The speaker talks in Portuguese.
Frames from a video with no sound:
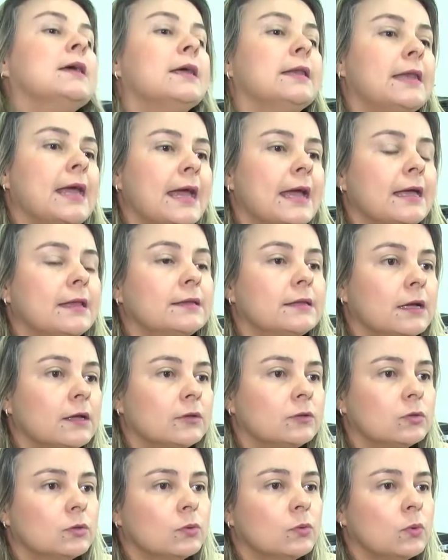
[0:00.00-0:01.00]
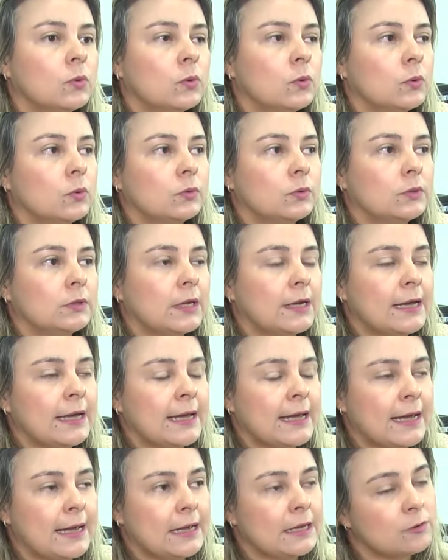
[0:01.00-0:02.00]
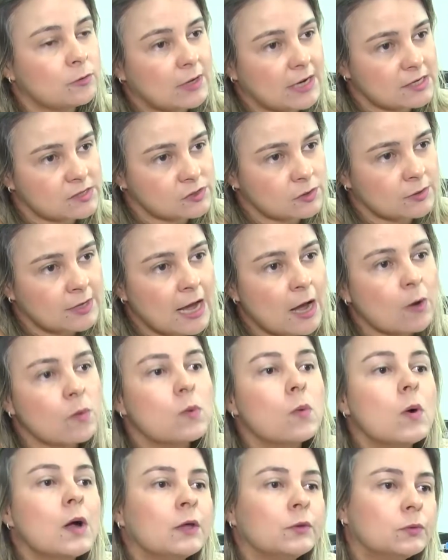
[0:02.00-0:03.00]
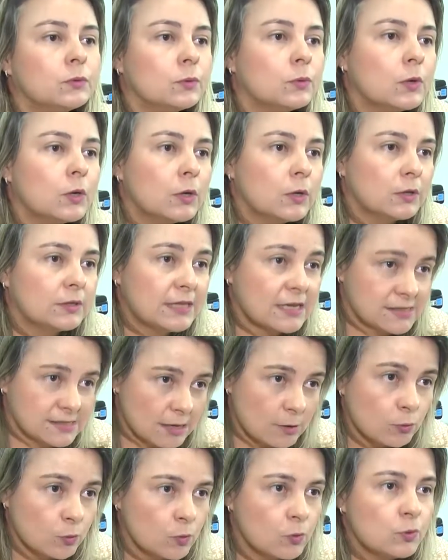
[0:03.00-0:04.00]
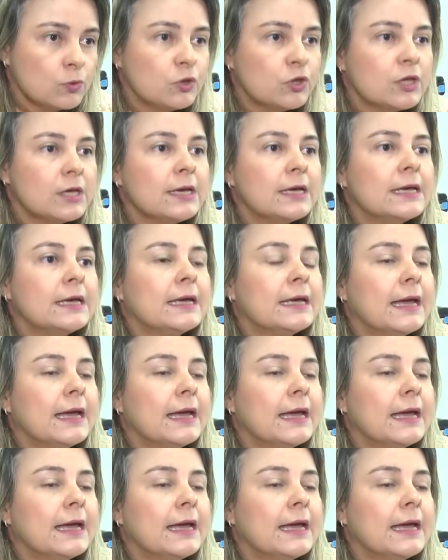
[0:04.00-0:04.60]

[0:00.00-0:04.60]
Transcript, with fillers: né, tanto é, educacional quanto da saúde.